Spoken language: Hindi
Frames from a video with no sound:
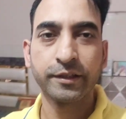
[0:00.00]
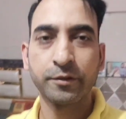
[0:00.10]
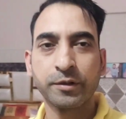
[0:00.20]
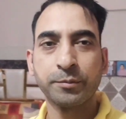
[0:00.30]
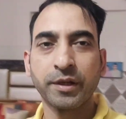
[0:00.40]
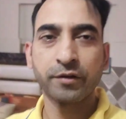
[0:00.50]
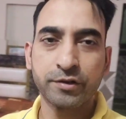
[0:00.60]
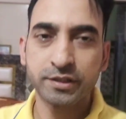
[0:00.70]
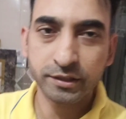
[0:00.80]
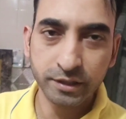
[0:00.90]
क्योंकि
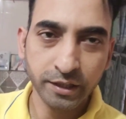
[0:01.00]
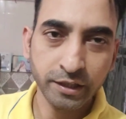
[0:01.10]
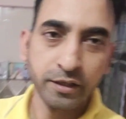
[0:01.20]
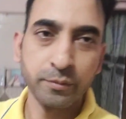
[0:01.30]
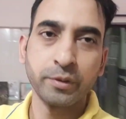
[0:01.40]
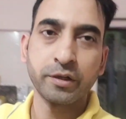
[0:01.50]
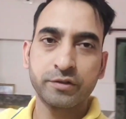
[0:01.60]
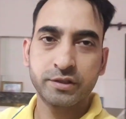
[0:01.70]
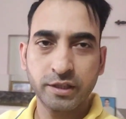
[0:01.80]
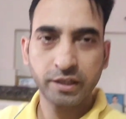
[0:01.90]
ब्रेकफास्ट करते हैं
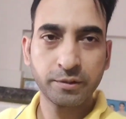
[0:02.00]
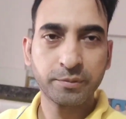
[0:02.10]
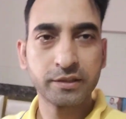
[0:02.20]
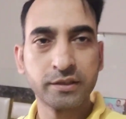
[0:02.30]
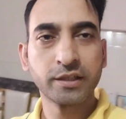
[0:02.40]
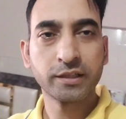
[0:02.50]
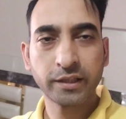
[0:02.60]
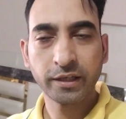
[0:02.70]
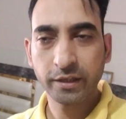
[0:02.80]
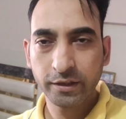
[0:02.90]
ब्रेकफास्ट करने के बाद
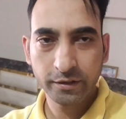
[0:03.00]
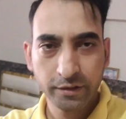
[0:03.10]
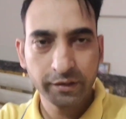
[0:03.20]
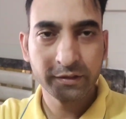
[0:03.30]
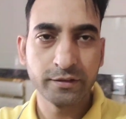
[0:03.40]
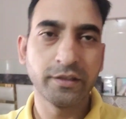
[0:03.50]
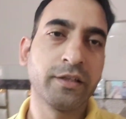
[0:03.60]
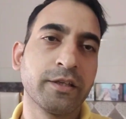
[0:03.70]
निकलते हैं दिन